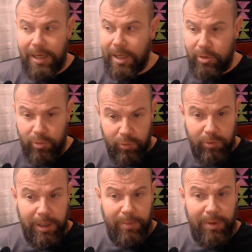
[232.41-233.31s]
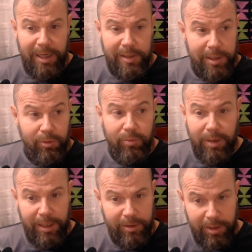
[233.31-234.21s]
ayuda para hacer un
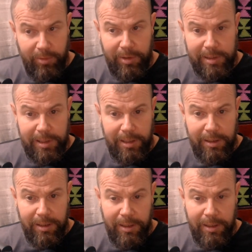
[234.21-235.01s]
planteo así